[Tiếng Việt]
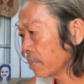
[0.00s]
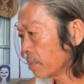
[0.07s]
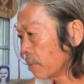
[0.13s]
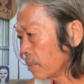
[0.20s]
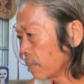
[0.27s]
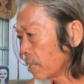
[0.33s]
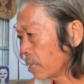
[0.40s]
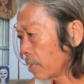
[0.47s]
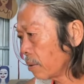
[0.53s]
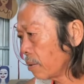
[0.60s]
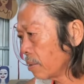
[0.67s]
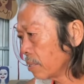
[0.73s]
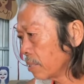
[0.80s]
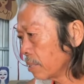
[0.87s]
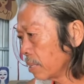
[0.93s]
còn thằng
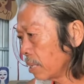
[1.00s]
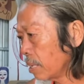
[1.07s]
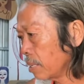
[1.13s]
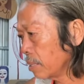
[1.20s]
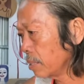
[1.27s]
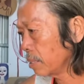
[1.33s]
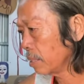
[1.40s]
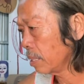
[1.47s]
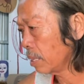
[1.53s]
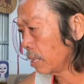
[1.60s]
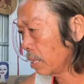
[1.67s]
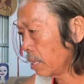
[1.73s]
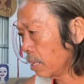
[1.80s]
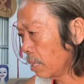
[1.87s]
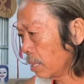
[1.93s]
con nữa là ở với
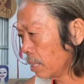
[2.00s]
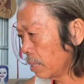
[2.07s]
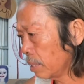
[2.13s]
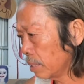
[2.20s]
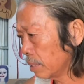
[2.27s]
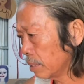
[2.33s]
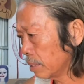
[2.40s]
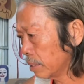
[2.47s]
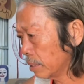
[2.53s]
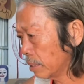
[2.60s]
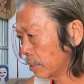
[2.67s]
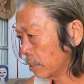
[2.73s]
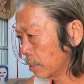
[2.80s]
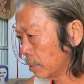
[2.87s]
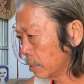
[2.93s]
uh,
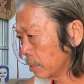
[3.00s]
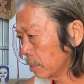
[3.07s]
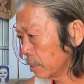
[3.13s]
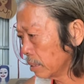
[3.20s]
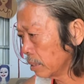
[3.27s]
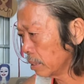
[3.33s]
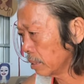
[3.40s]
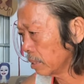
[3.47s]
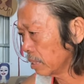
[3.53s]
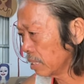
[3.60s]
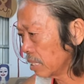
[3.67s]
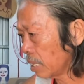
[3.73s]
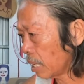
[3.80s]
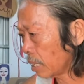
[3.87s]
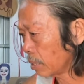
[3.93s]

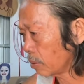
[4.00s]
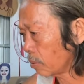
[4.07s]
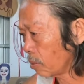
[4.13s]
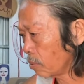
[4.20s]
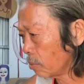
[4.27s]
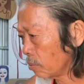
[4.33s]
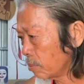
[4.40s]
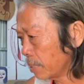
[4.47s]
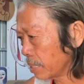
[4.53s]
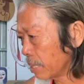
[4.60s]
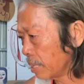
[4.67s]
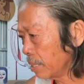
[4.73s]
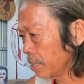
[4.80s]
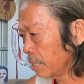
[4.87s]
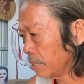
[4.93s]
với anh con của bà
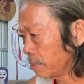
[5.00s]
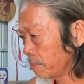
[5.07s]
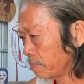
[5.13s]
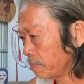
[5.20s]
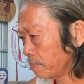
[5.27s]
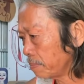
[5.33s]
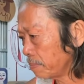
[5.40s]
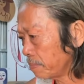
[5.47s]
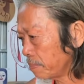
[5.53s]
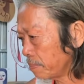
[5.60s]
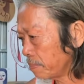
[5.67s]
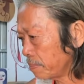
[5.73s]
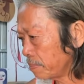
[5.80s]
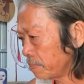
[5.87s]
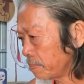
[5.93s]
chị á dạ
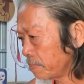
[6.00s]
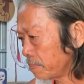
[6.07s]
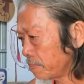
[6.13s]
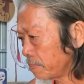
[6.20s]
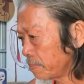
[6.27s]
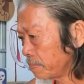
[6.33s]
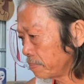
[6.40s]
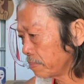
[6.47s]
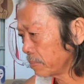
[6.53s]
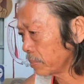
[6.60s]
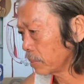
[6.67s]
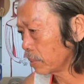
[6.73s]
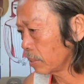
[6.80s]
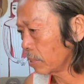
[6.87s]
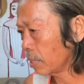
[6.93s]

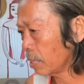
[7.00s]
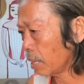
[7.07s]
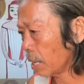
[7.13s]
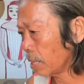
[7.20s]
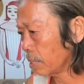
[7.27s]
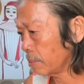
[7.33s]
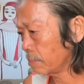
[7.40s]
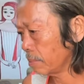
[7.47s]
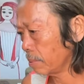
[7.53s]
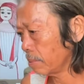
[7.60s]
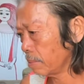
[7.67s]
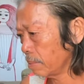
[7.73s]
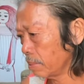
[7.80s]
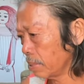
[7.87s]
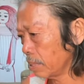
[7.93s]
nó đẳng không nó
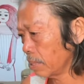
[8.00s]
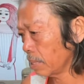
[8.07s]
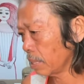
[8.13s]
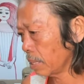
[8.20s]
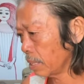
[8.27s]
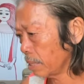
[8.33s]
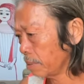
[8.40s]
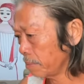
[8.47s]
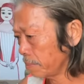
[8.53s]
không hơn mày